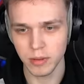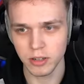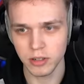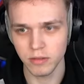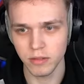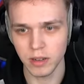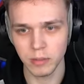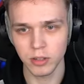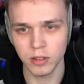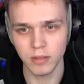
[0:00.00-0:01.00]
Nie Dobra, jest czyli zwierzęciem.
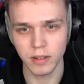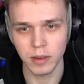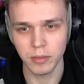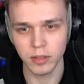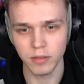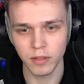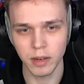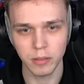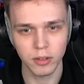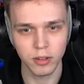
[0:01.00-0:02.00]
wywalamy to, wywalamy to,
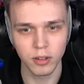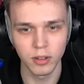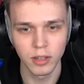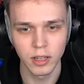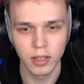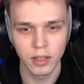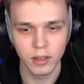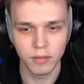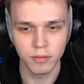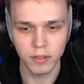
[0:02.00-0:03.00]
wywalamy to.
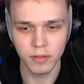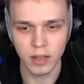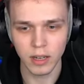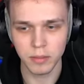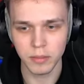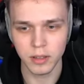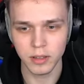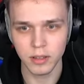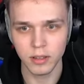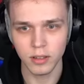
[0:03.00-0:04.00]

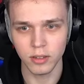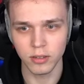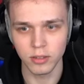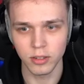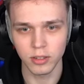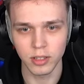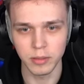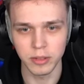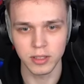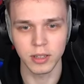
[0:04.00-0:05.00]
Wywalamy... O, tylko
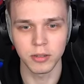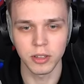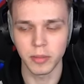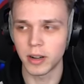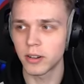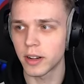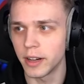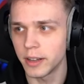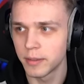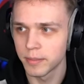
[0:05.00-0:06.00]
tyle mi zostało. Dobra,
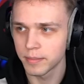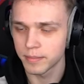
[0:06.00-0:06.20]
okej.